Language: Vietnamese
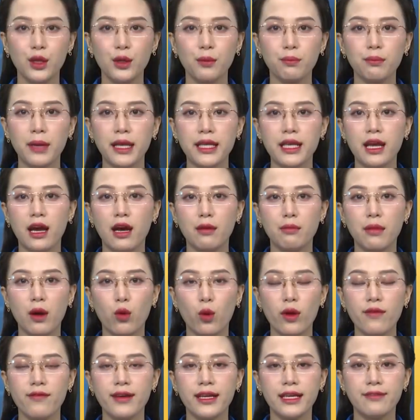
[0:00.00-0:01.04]
Bây giờ mời
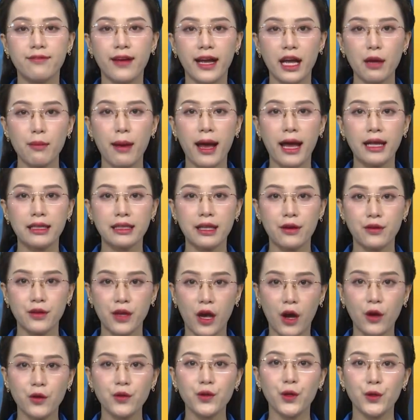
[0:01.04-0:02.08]
quý vị và các bạn theo
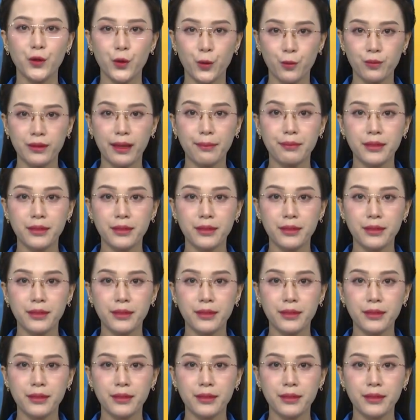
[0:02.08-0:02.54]
dõi nội dung tạp